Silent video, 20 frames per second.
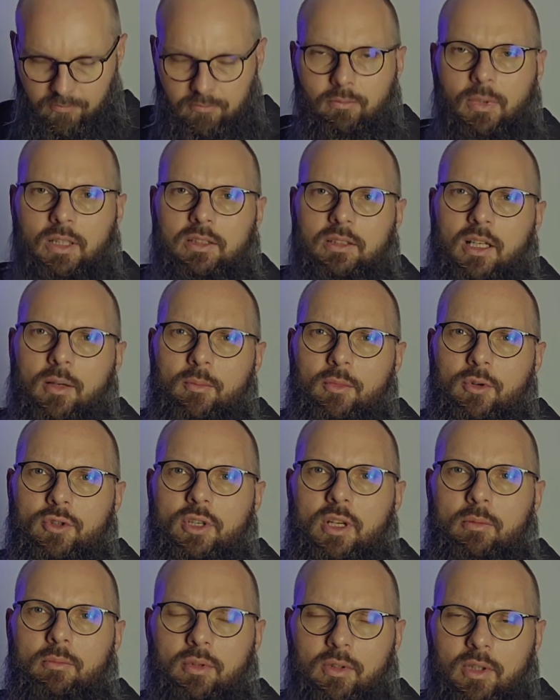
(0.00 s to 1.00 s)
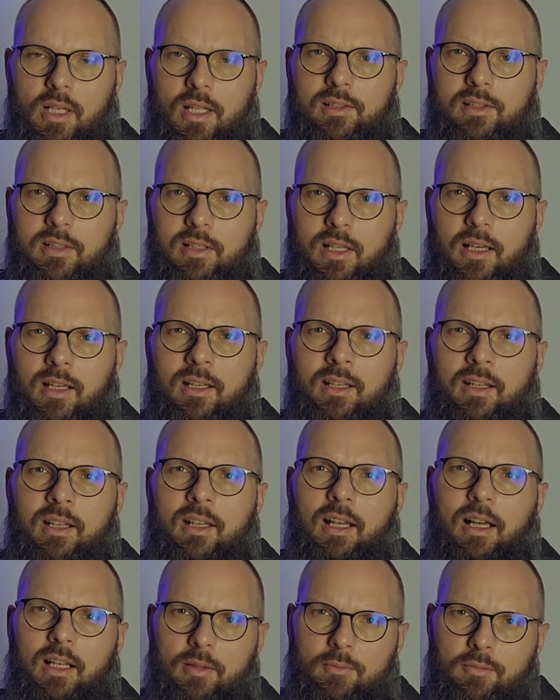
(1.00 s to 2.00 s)
Matka Boża bolesna,
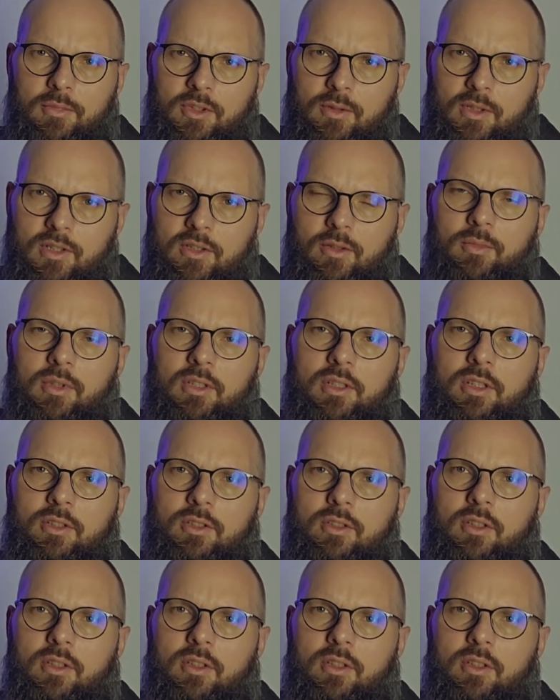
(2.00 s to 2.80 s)
ale myślę sobie też,